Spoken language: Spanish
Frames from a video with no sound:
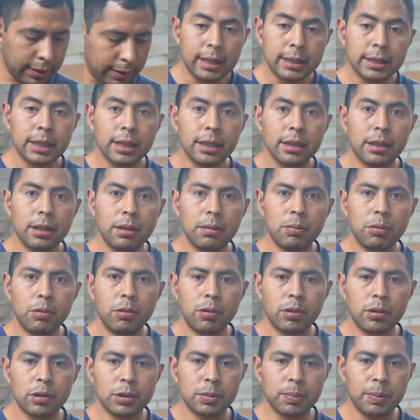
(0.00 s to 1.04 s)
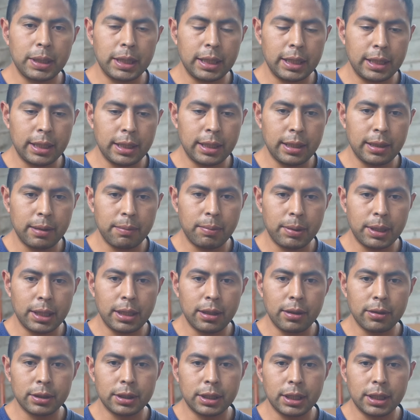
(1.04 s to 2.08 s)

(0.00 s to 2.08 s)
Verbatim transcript: a hacer dibujos para, para los